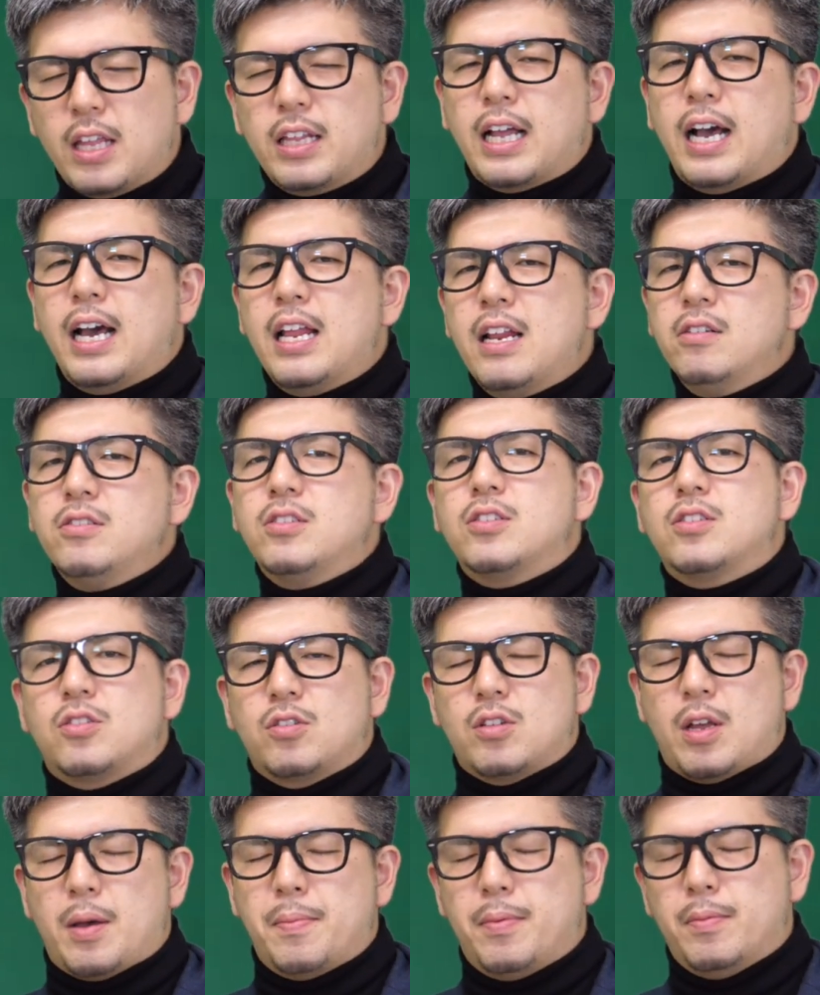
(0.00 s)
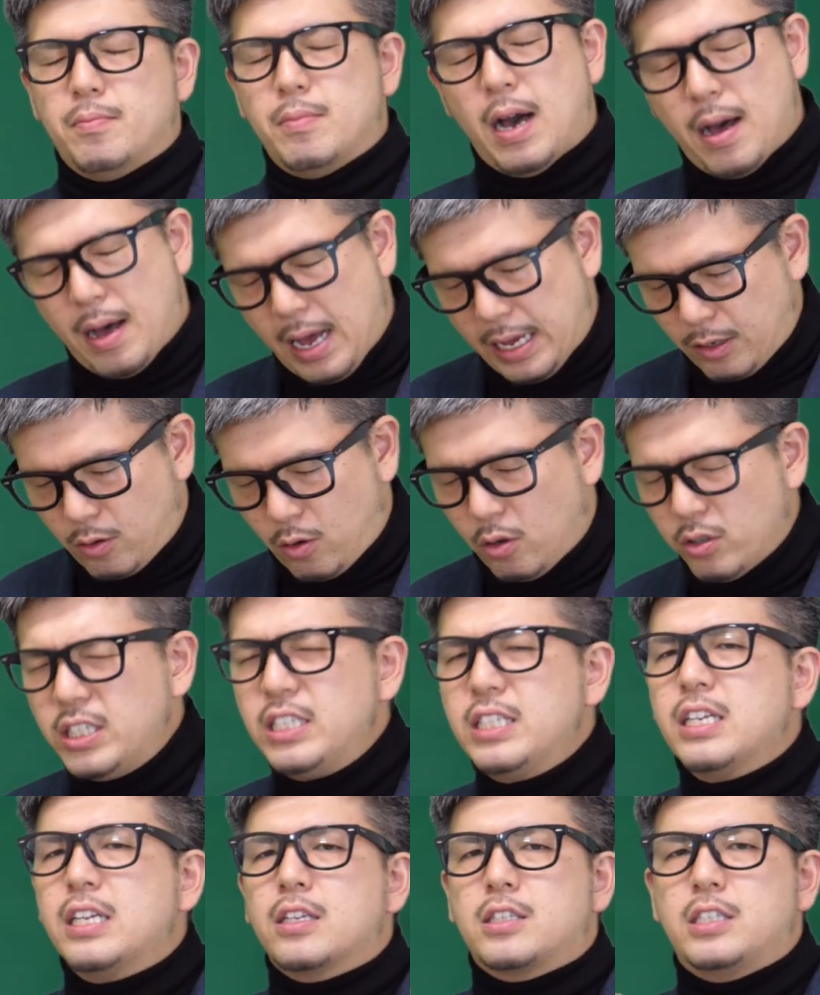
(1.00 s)
宝くじっていうのは、まあ、あの個人
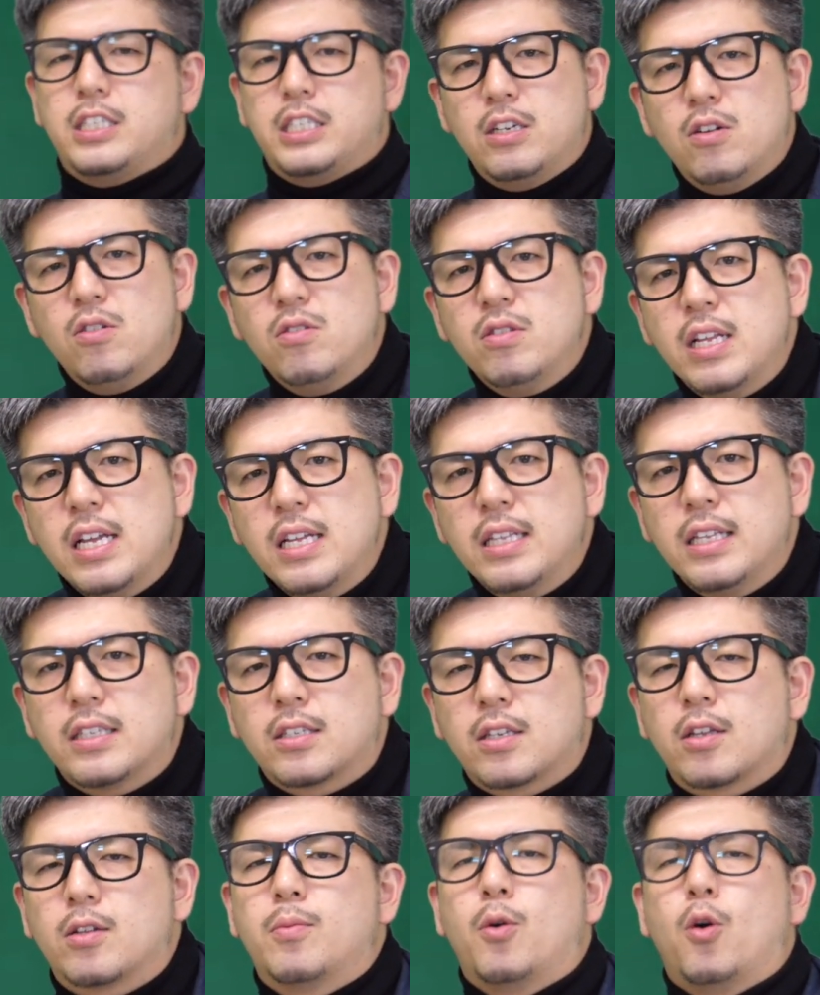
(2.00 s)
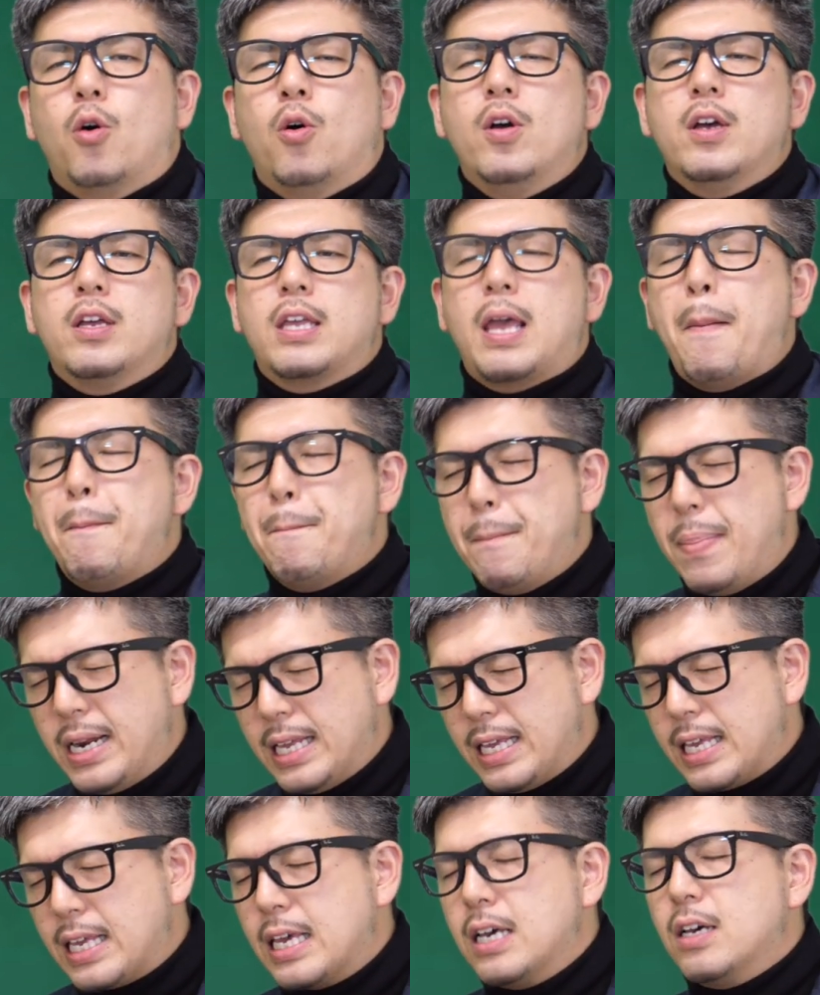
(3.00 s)
的な持論なんですけども、やっぱ
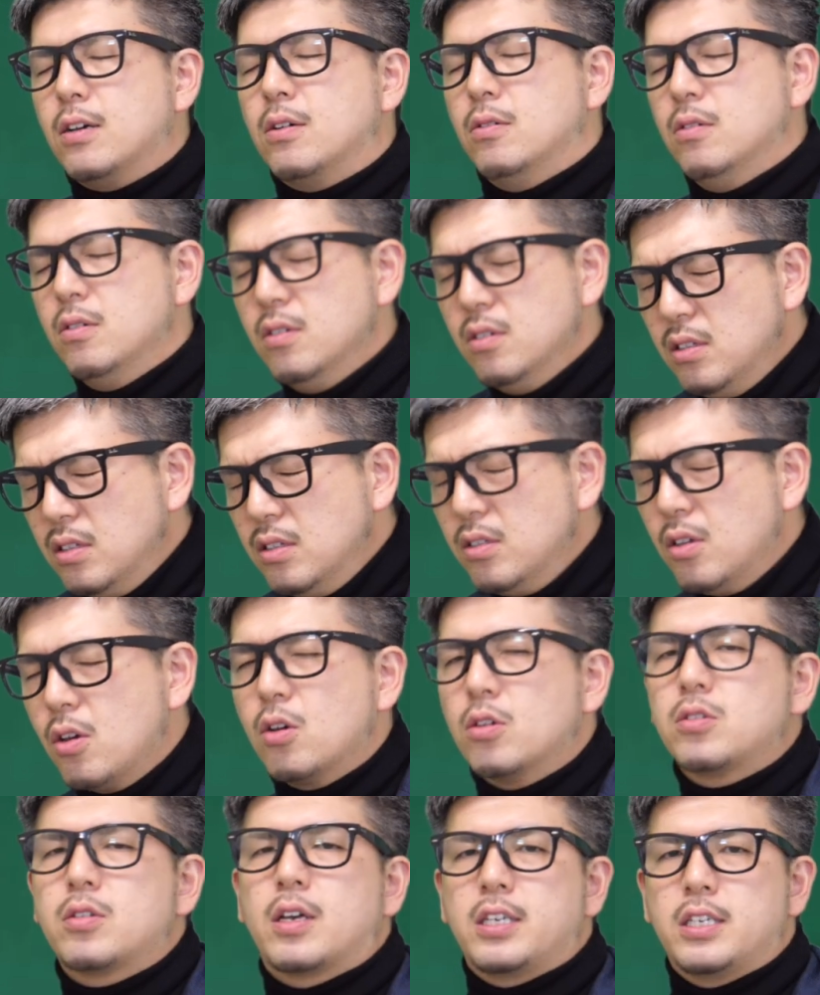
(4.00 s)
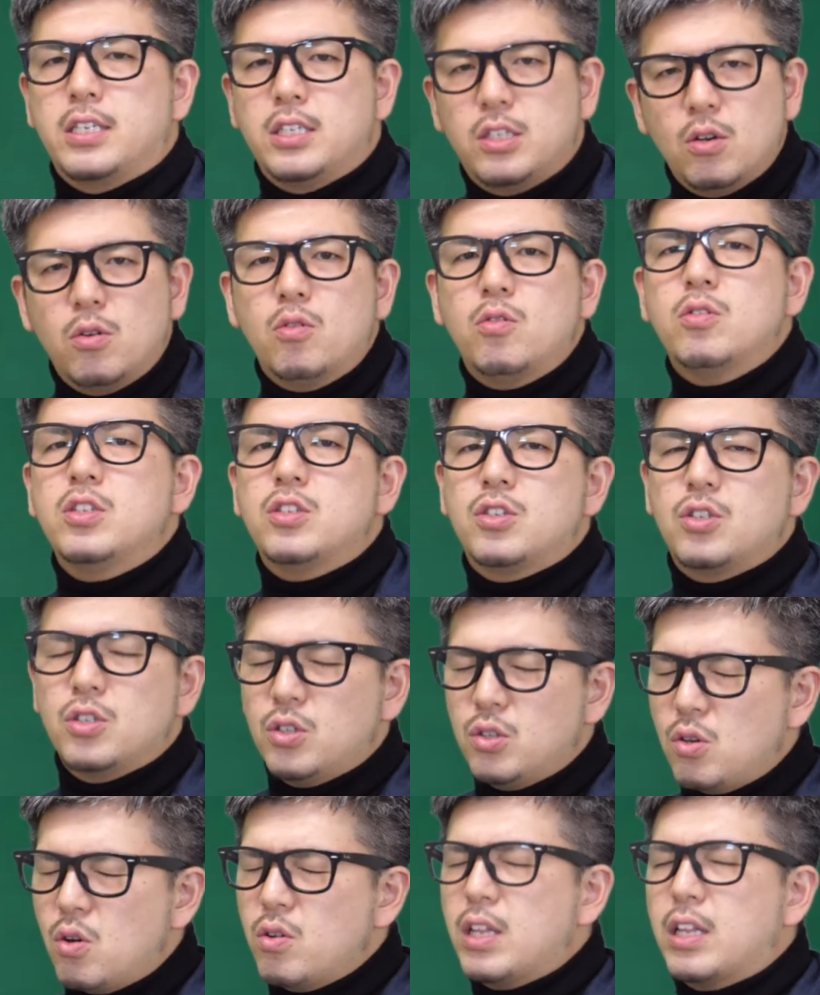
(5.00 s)
り運の要素は非常に重
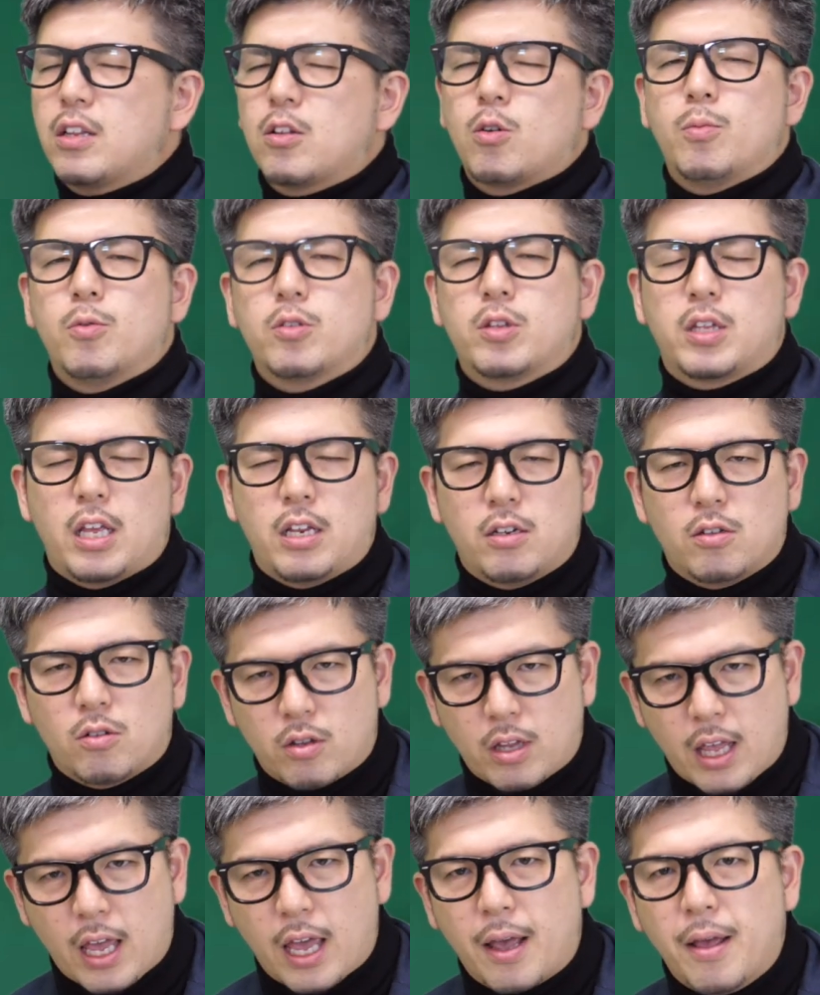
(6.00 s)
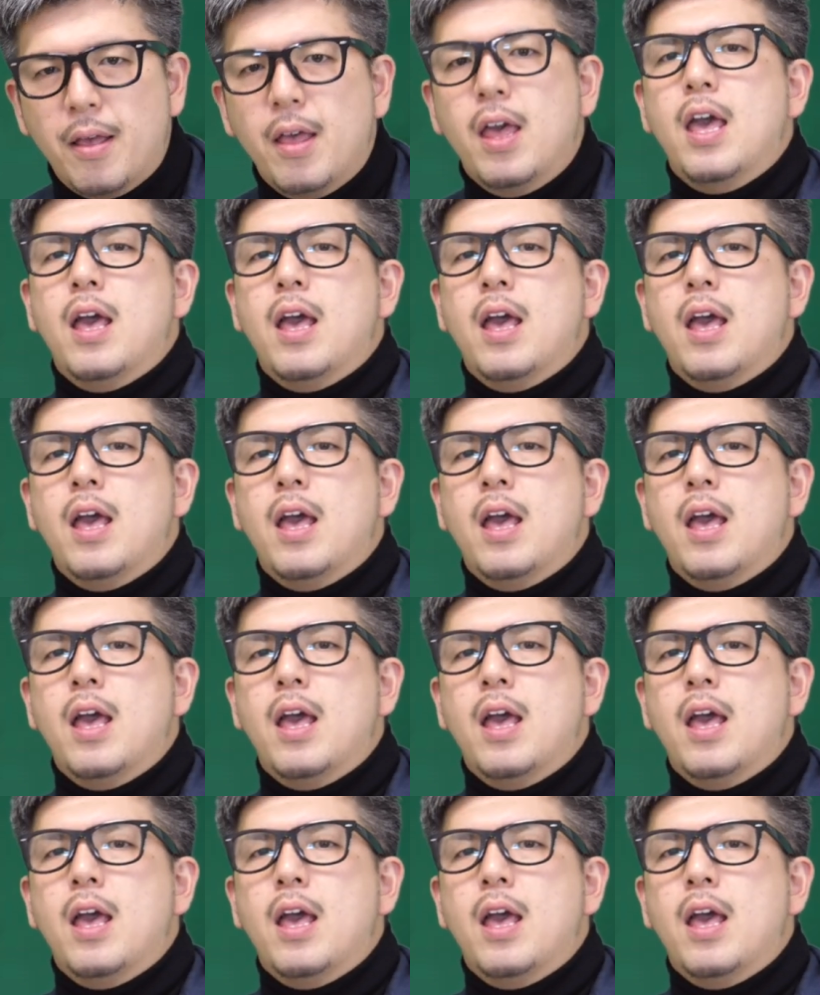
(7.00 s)
要だと思っているので、